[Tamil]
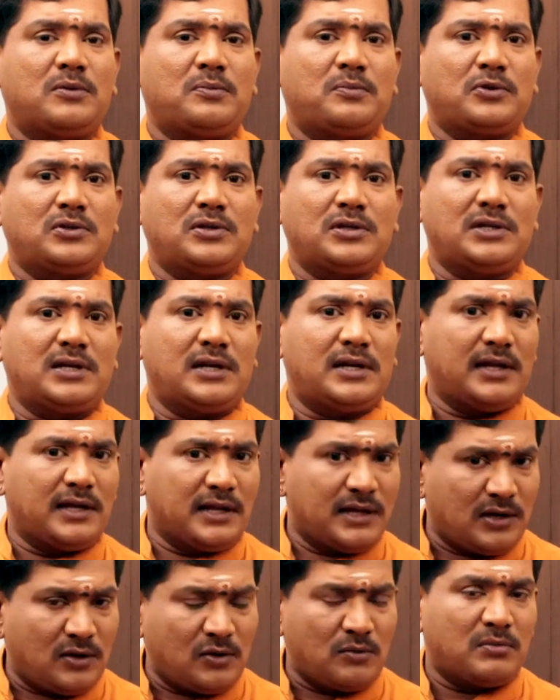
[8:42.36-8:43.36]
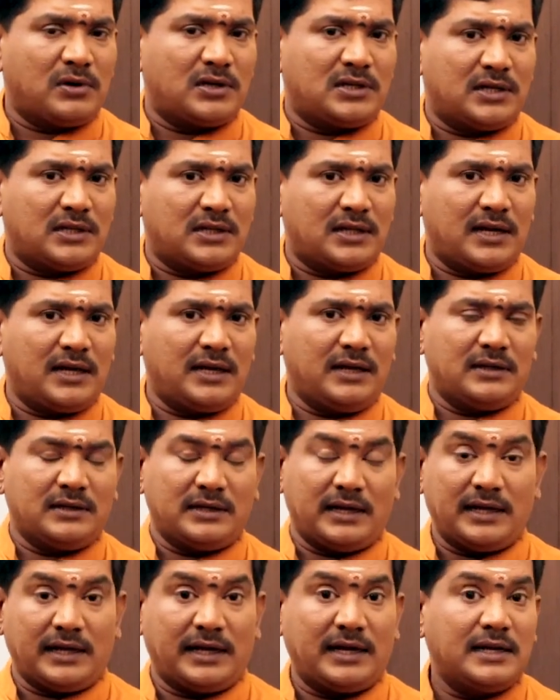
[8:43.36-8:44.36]
ஒரு பொசிஷனில் இருக்கும் பட்சத்தில்
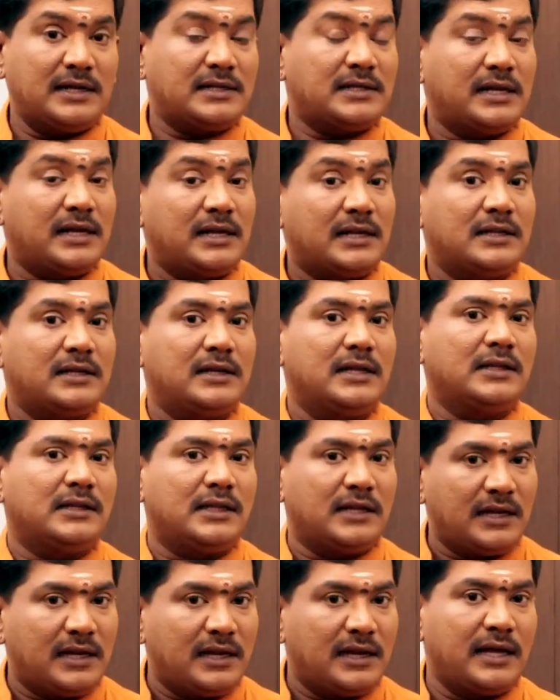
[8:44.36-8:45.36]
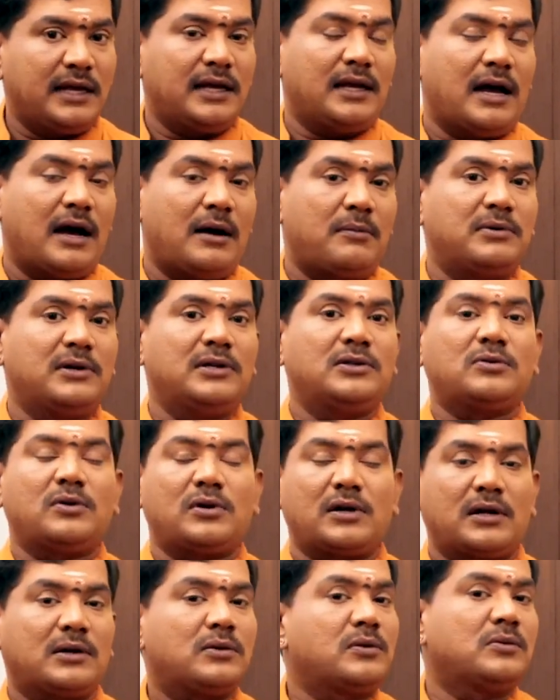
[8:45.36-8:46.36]
எனக்கு என்ன செய்கிறதுனே தெரியலை அப்படின்னு
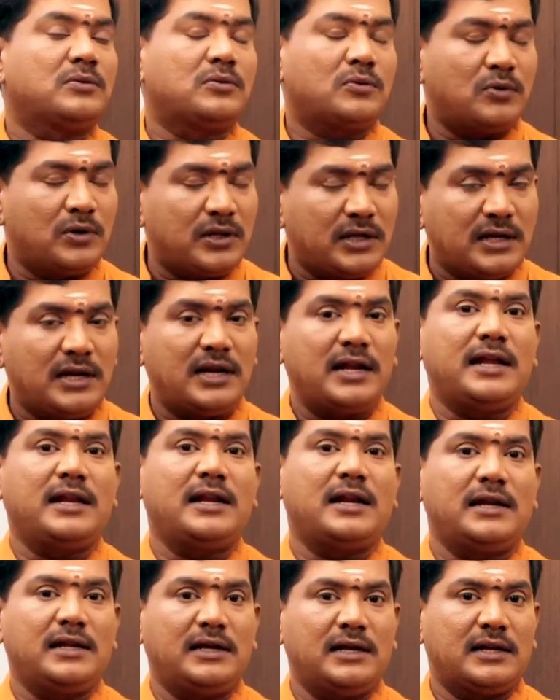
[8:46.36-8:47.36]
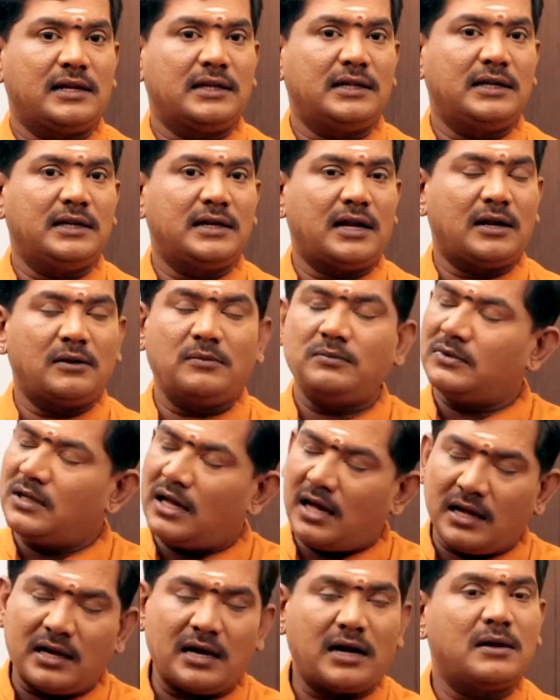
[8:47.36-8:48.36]
சொல்கிறக்கூடிய நிலையில் நீங்கள் இருந்தீங்கனாலும்
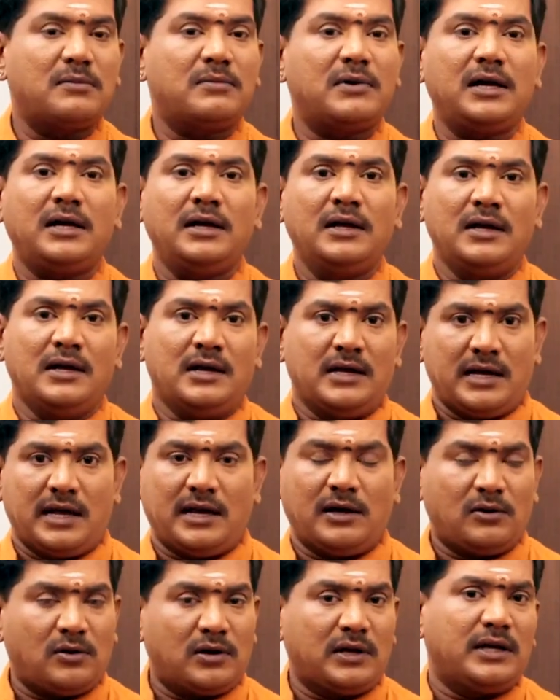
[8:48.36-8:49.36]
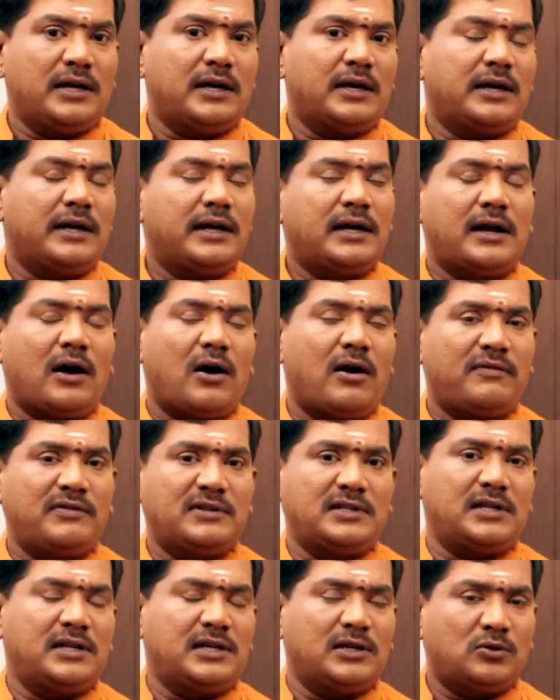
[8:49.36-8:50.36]
தாராளமாக எங்களுடைய எங்கள்
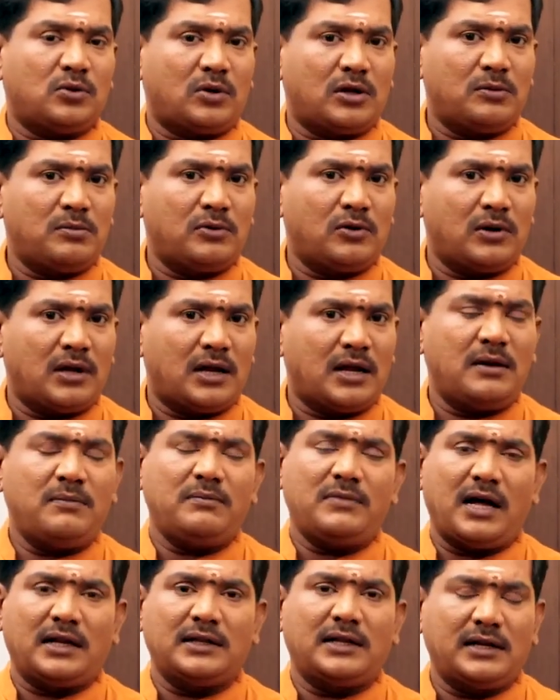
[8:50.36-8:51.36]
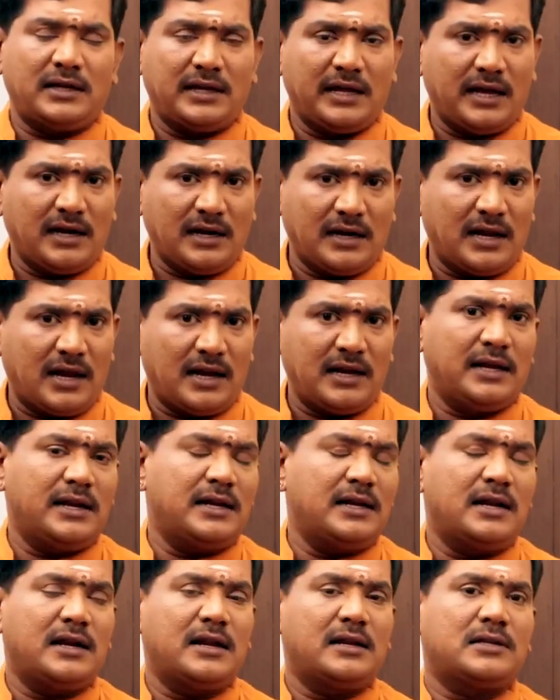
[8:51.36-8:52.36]
ஆஃபீஸை நீங்கள் தொடர்பு கொள்ளலாம் அதற்கு எங்களால்
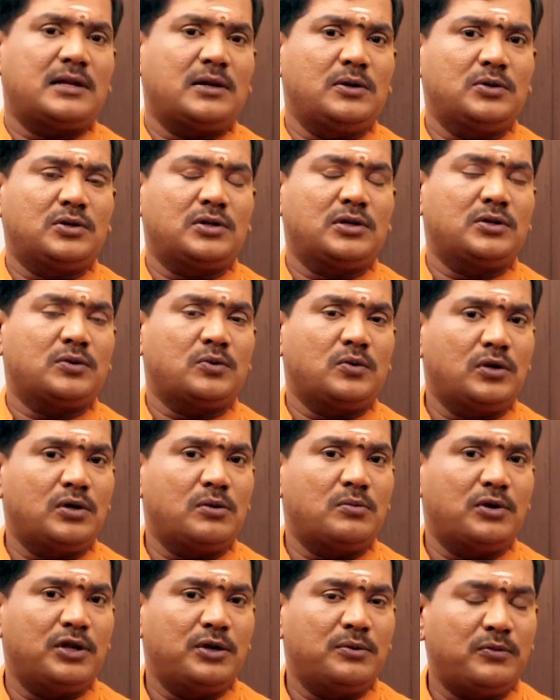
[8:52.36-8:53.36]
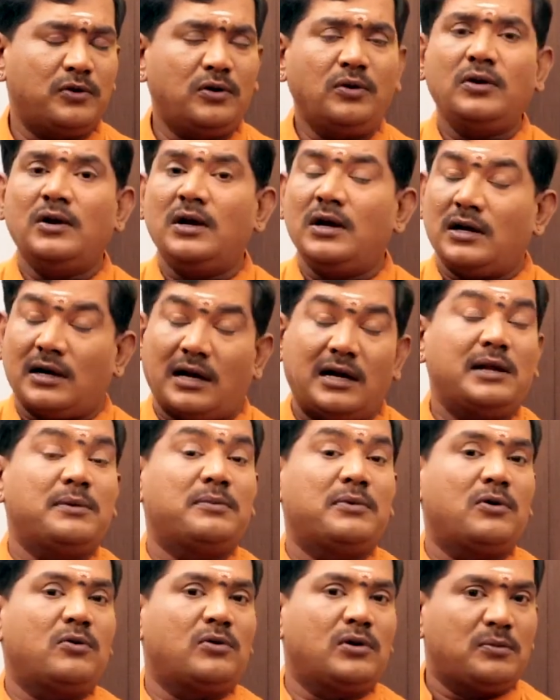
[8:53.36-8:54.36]
என்னென்ன சொல்யூஷன்ஸ் கொடுக்க முடியுமோ
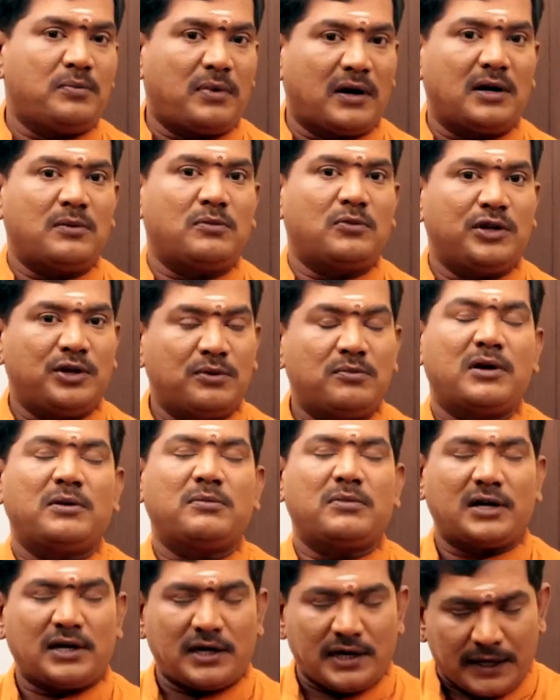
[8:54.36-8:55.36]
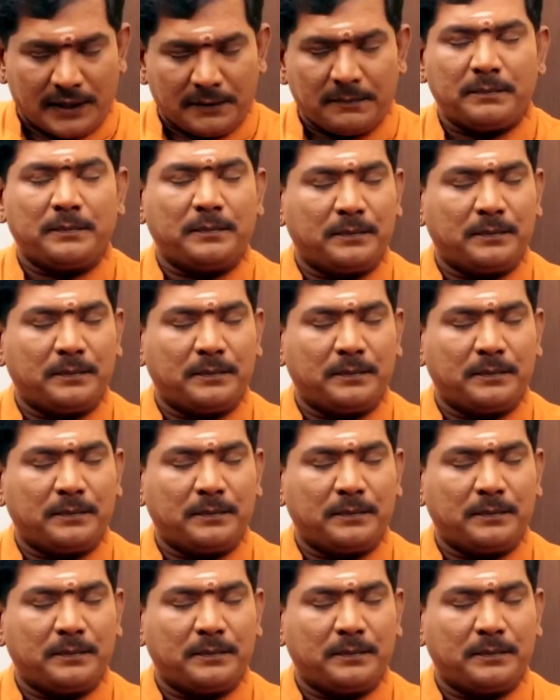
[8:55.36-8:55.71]
கண்டிப்பாக உங்களுக்கு பண்ண முடியும் நண்பர்களே